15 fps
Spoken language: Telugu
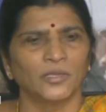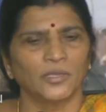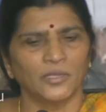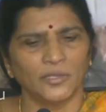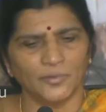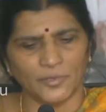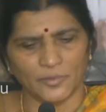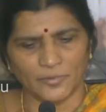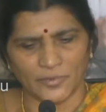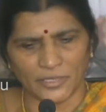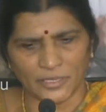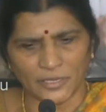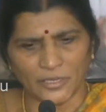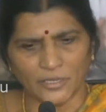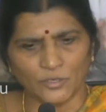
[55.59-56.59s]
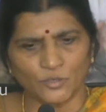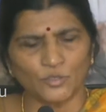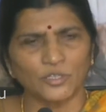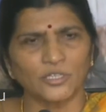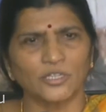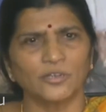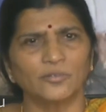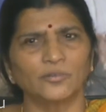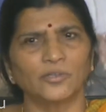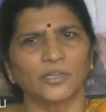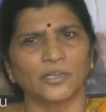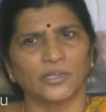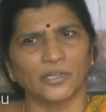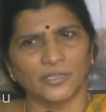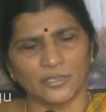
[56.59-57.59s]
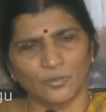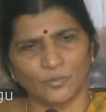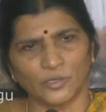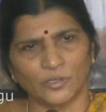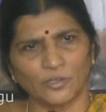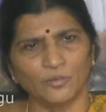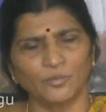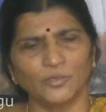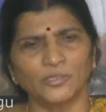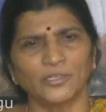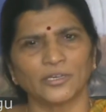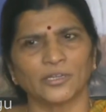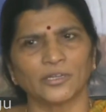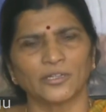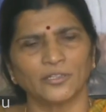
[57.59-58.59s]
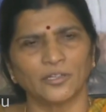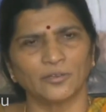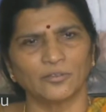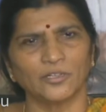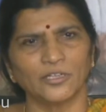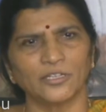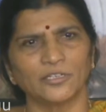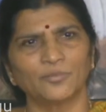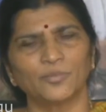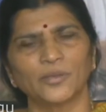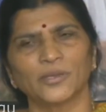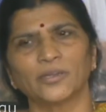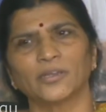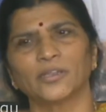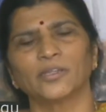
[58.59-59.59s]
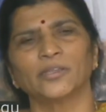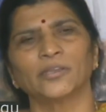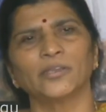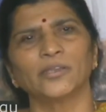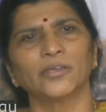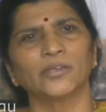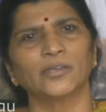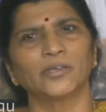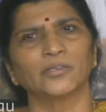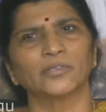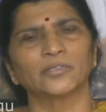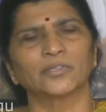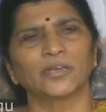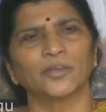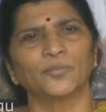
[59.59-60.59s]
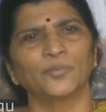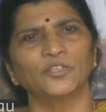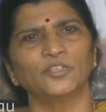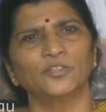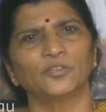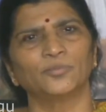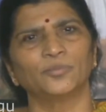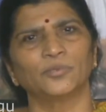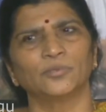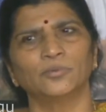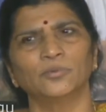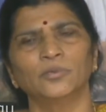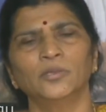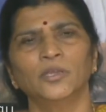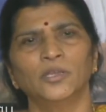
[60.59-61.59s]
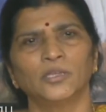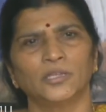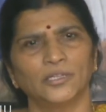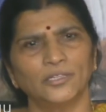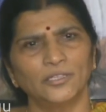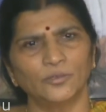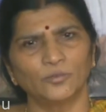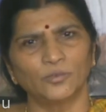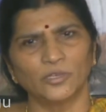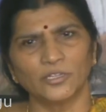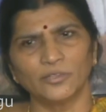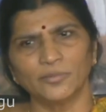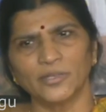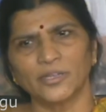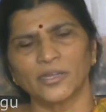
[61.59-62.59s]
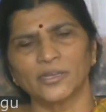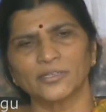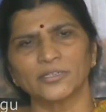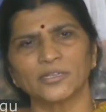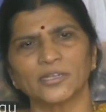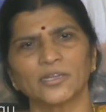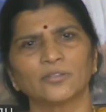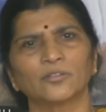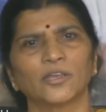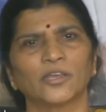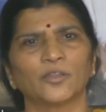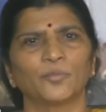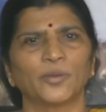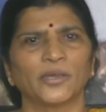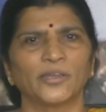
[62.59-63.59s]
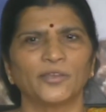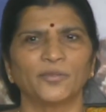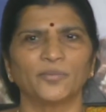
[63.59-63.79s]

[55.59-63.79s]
ఈ విధంగా చూస్తూ ఉంటే అసలు మొట్టమొదట తెలుగుదేశం పార్టీ ఎన్టీఆర్ గారు స్థాపించినప్పుడు ఎంత ఉన్నతమైన ఆశయాలతో ఆయన పార్టీ